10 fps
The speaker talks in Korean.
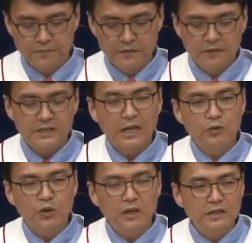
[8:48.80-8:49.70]
그
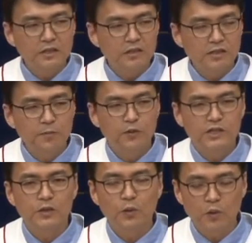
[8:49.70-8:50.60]
창조하신 것을
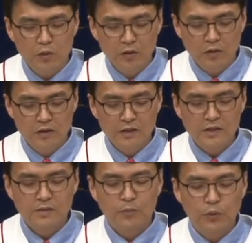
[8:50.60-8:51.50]
보시고
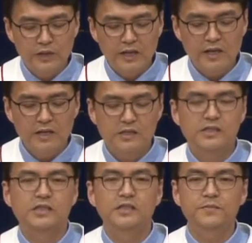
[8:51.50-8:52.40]
보기에
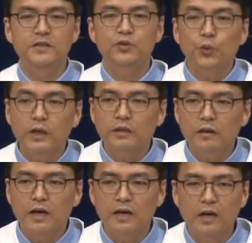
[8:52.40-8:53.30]
심히
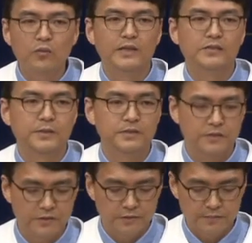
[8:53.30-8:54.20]
좋았더라 라고
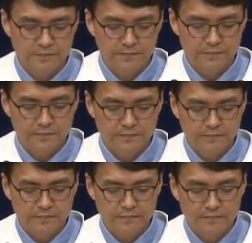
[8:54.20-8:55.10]
말씀하셨죠.
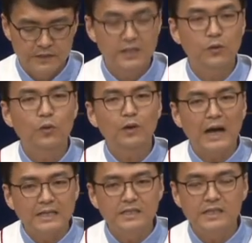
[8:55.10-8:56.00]
그리고
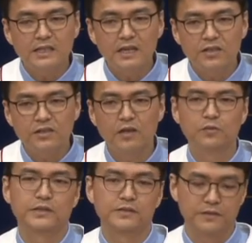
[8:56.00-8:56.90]
안식하셨다고
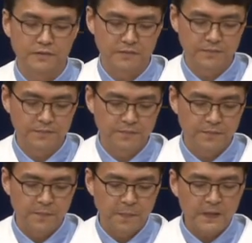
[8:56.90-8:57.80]
그랬어요.
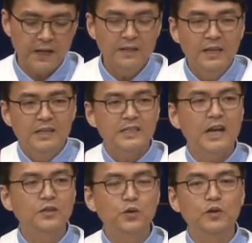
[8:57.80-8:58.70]
그러니까
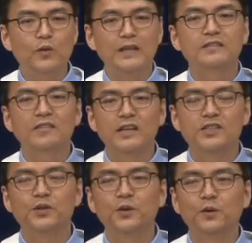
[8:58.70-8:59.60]
창조를
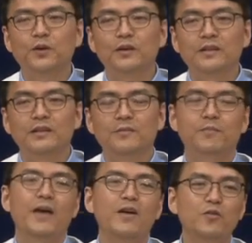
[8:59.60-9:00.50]
완성하시고
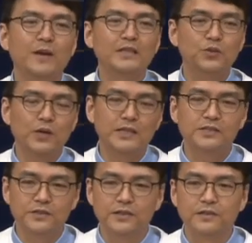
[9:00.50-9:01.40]
매우
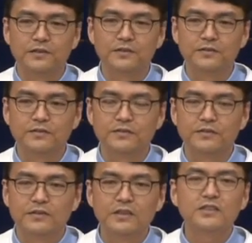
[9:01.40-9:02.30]
만족하신 거예요.
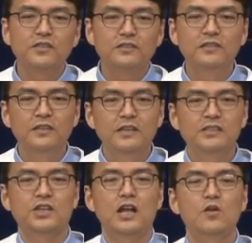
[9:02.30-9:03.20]
그래서 그
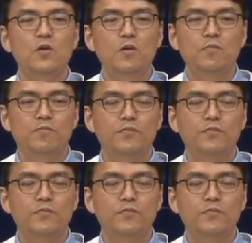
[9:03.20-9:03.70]
샬롬,